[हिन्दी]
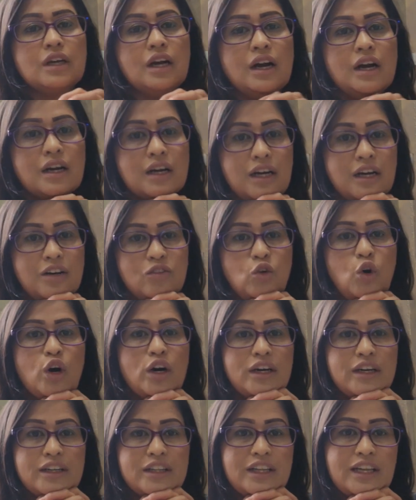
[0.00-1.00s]
कहाँ कहाँ
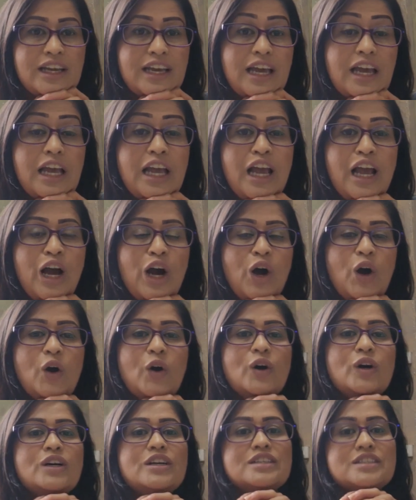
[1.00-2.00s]
वॉक करते
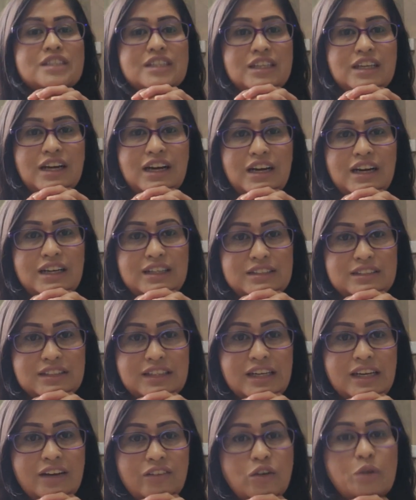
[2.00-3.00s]
हैं और जी हाँ
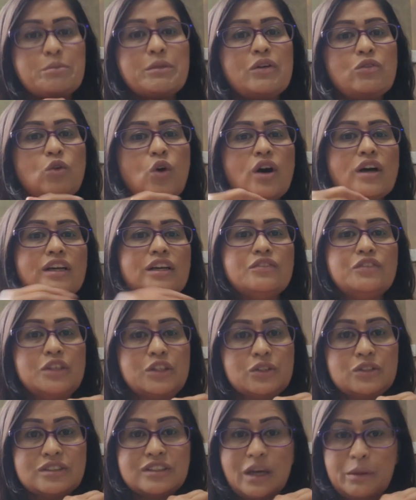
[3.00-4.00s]
इसके अलावा मैं वॉक के
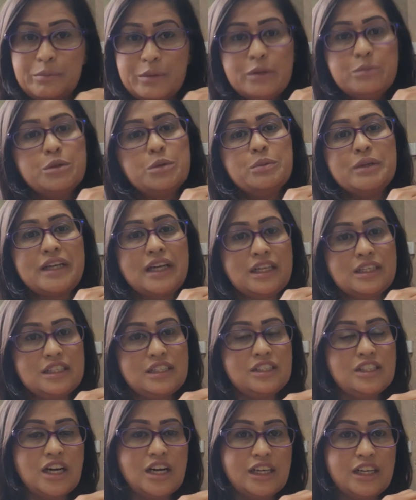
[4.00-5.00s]
वीडियो सेपरेट भी
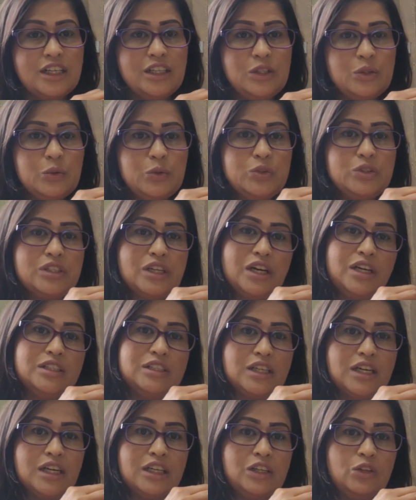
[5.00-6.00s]
बनाने जा रही हूँ
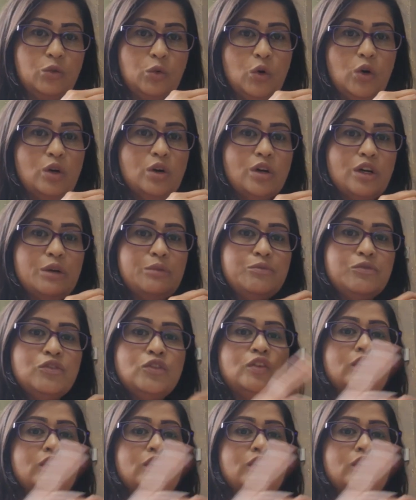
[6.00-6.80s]
जहाँ जहाँ की वॉक होगी